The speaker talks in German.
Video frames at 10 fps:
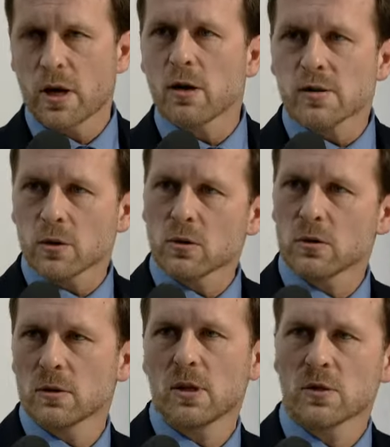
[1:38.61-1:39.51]
als
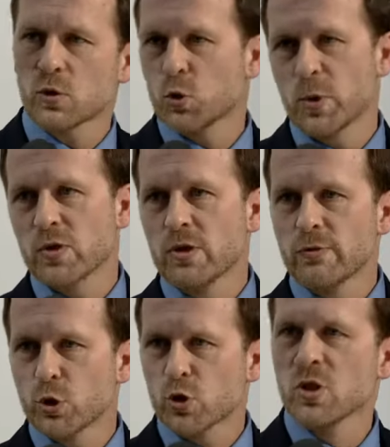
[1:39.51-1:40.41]
auch als
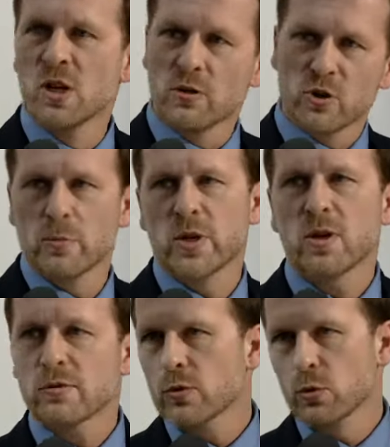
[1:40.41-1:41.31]
spezifisch für den
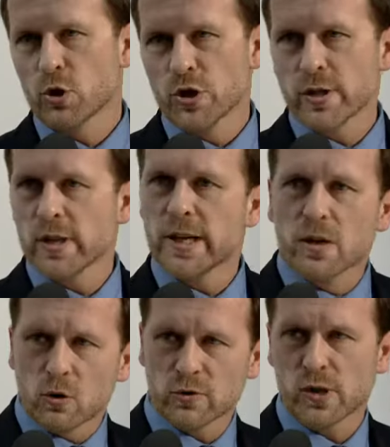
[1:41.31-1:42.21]
Bedarf zugeschnittene
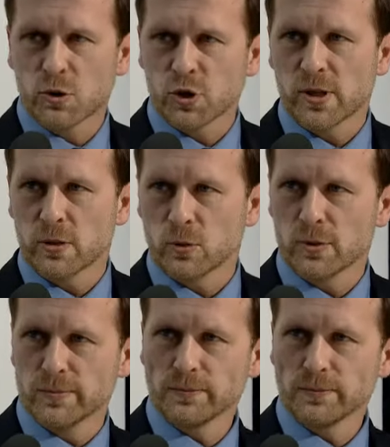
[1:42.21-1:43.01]
Inhouse-Veranstaltungen.